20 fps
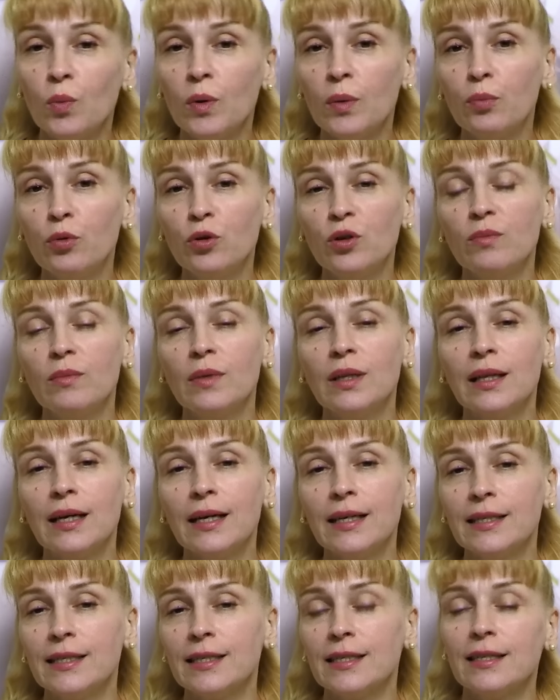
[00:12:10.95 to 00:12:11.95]
Мы будем
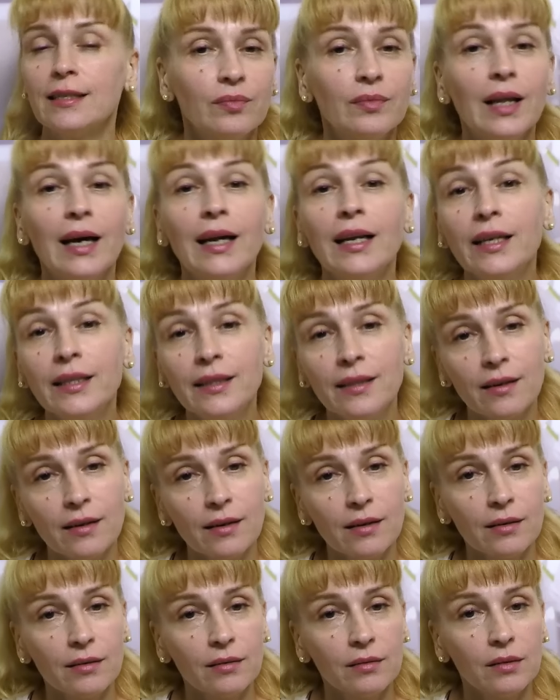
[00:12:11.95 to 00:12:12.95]
класть на
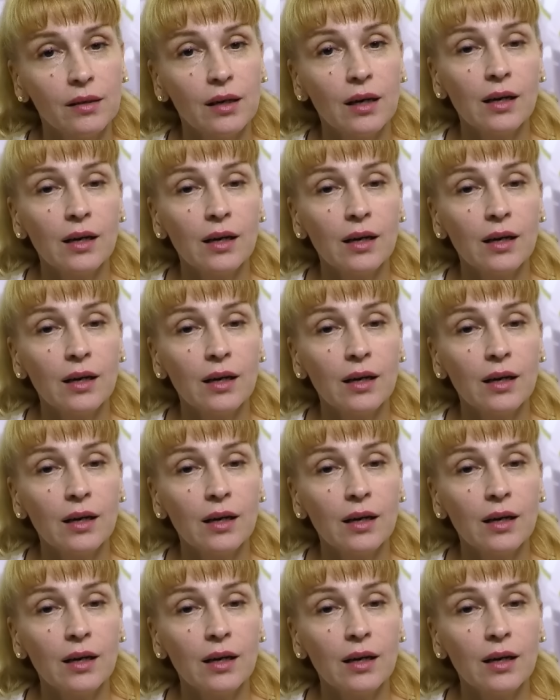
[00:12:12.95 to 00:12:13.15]
литр